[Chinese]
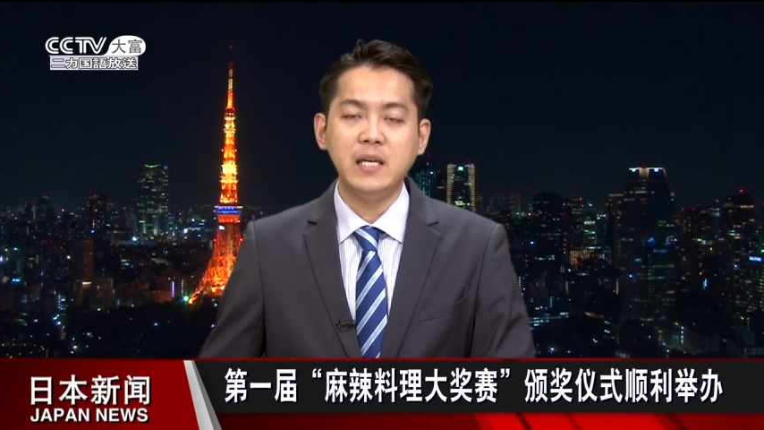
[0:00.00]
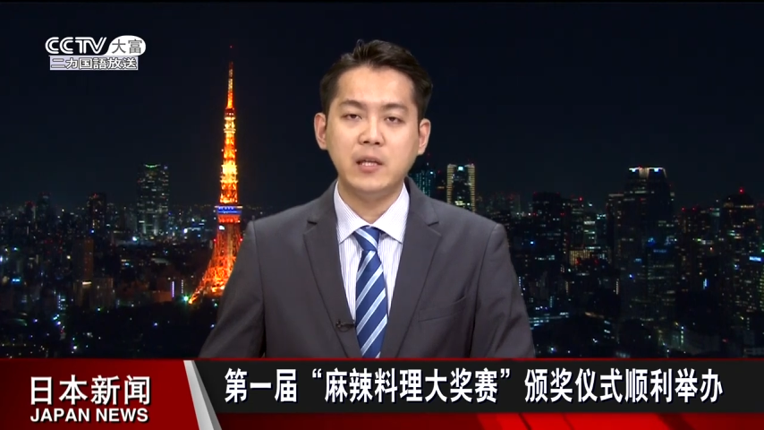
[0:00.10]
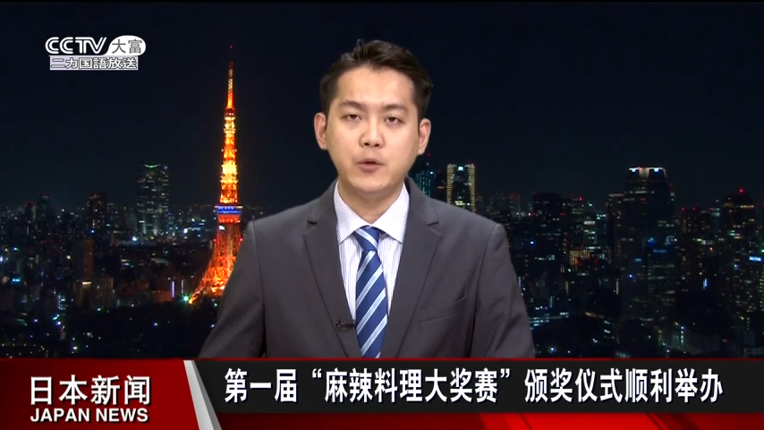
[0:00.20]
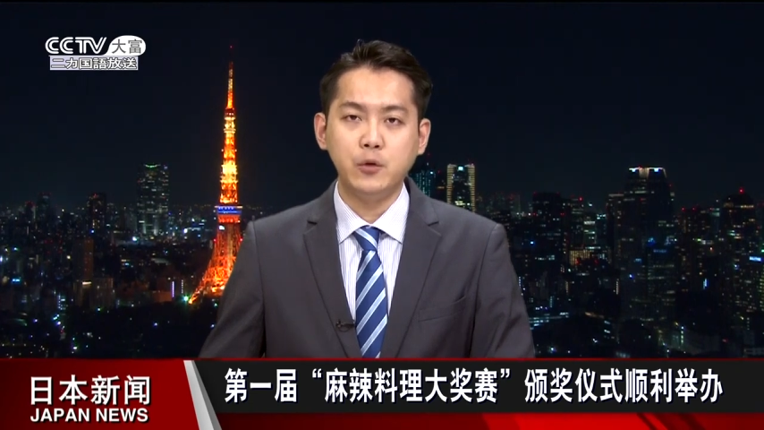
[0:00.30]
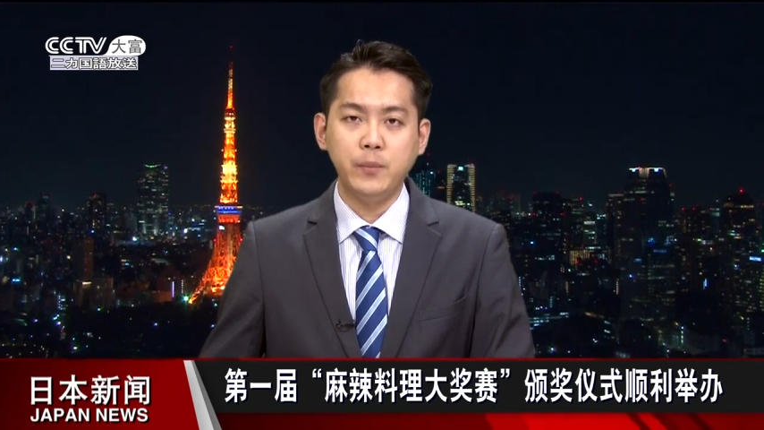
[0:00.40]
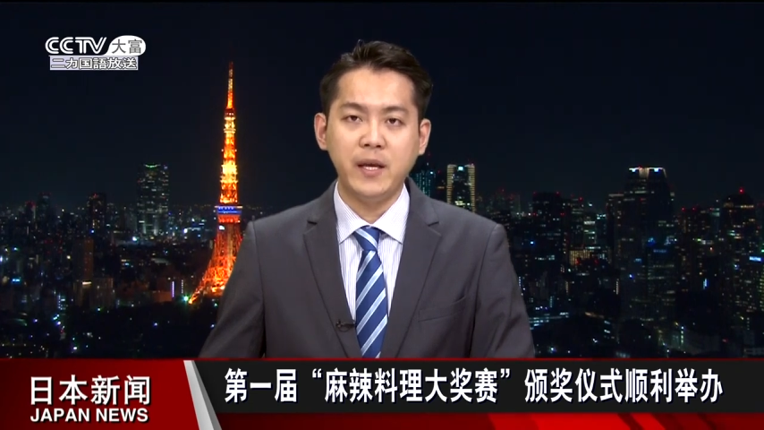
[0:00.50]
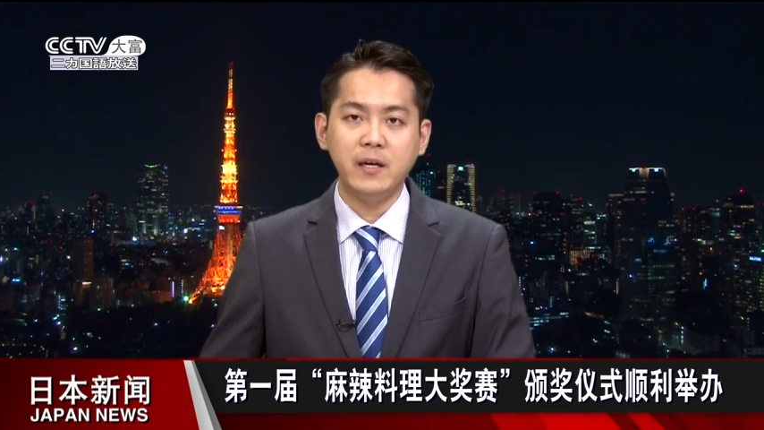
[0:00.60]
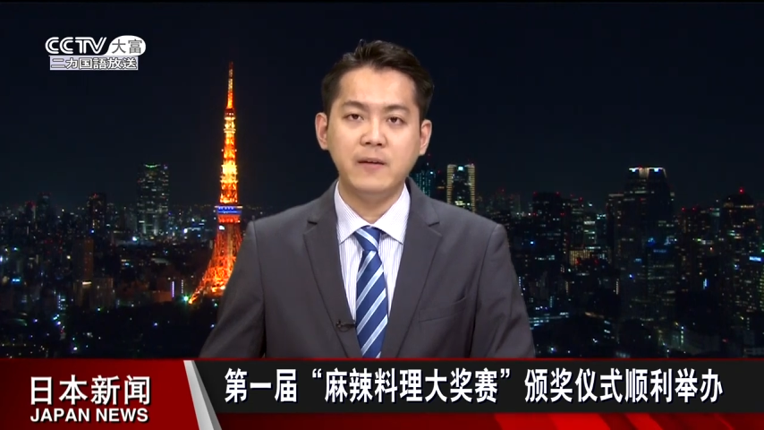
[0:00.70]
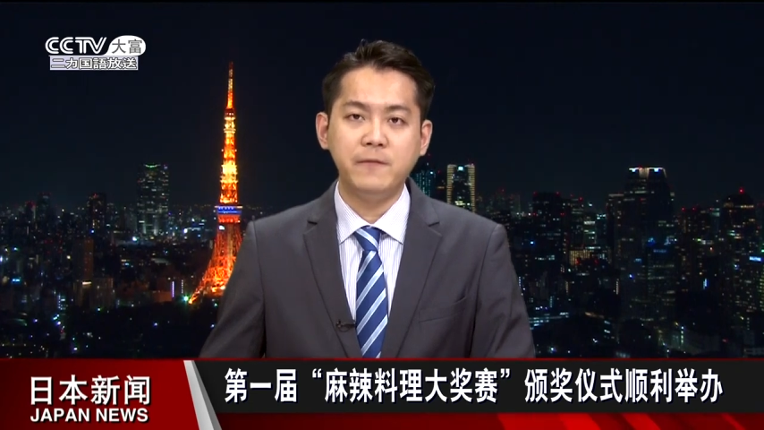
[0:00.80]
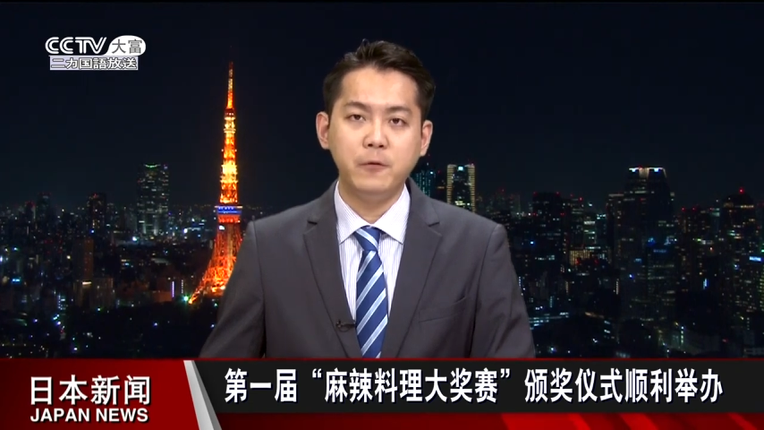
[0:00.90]
烈的初
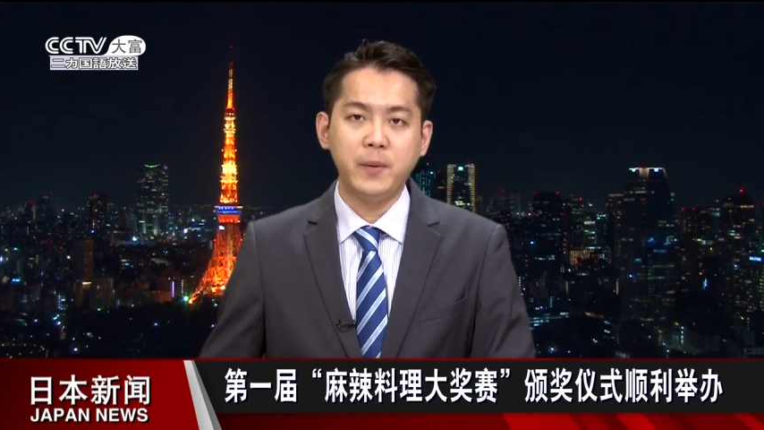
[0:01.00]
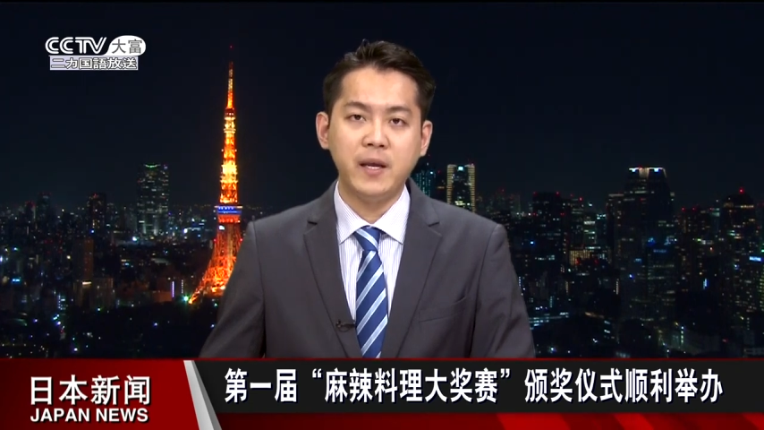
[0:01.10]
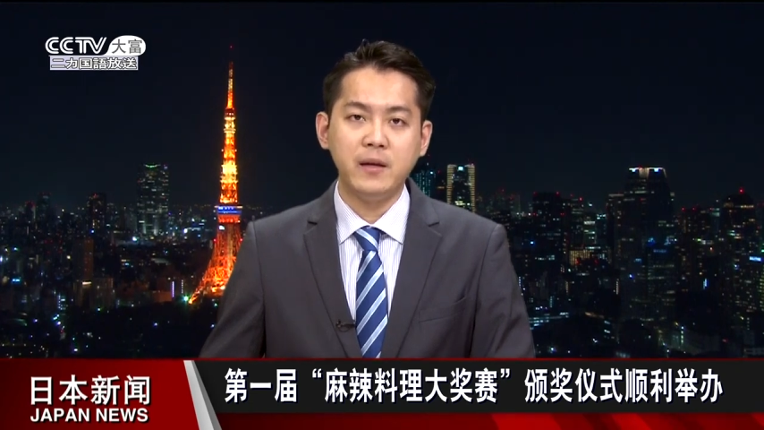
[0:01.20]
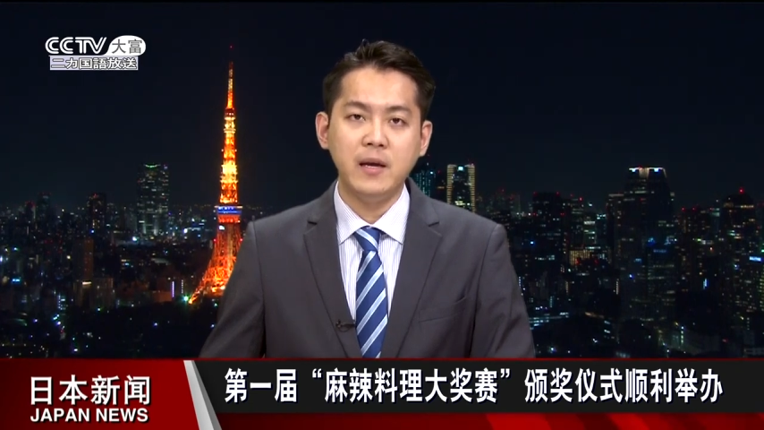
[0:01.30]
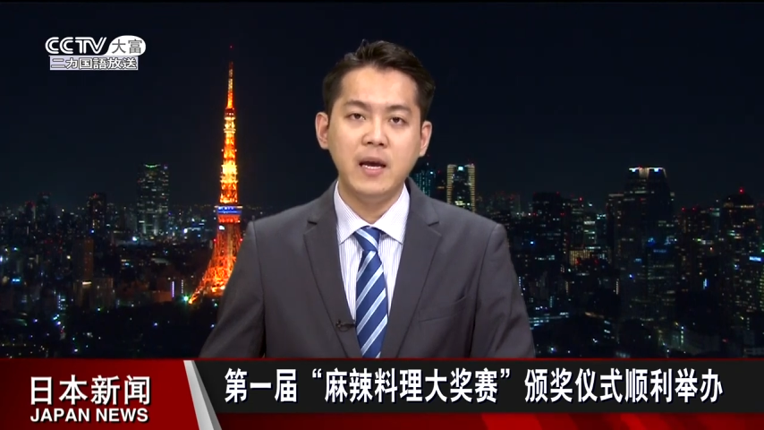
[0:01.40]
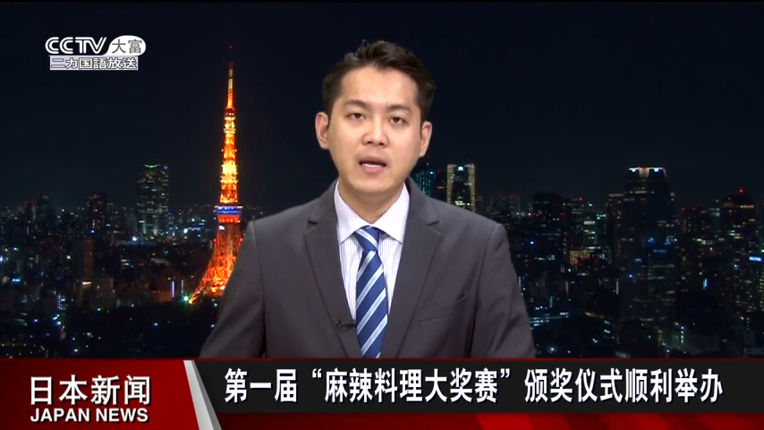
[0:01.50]
评和复评，